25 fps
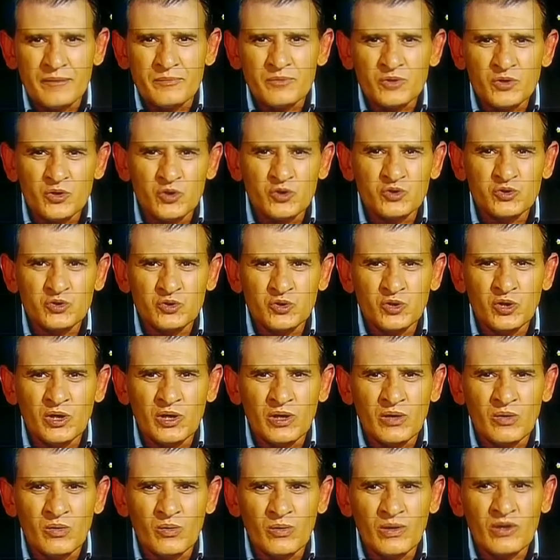بهدوء
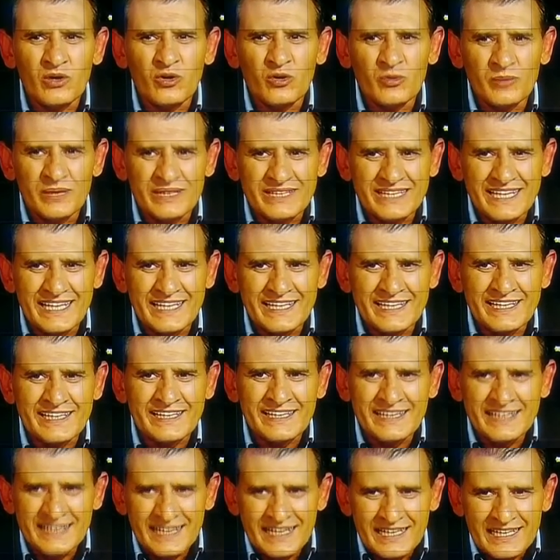ورغم ذلك
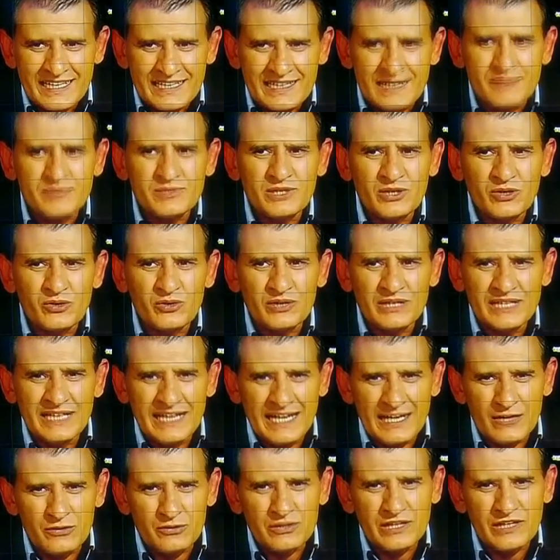لم تكن
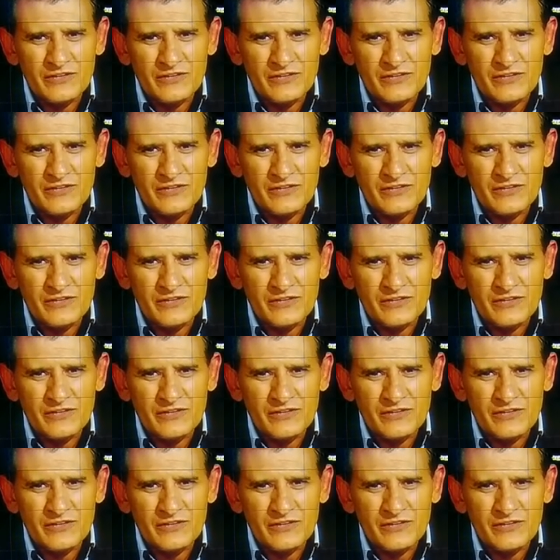العودة